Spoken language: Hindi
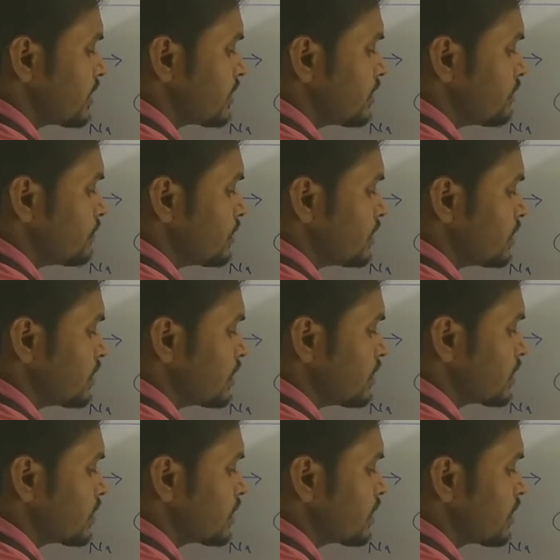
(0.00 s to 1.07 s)
अल्किन बनेगा
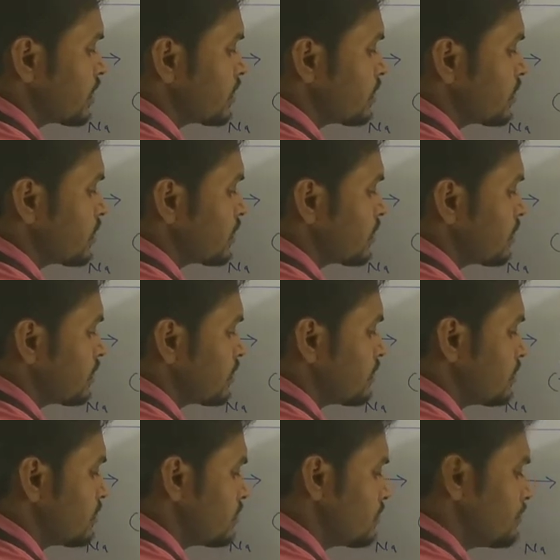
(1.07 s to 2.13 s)

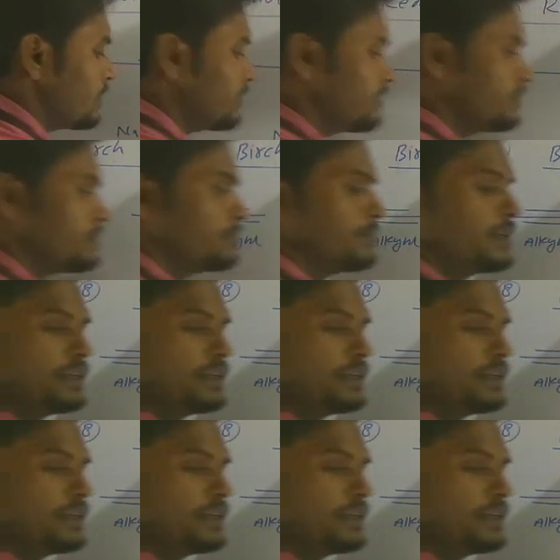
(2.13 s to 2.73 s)
बात समझ में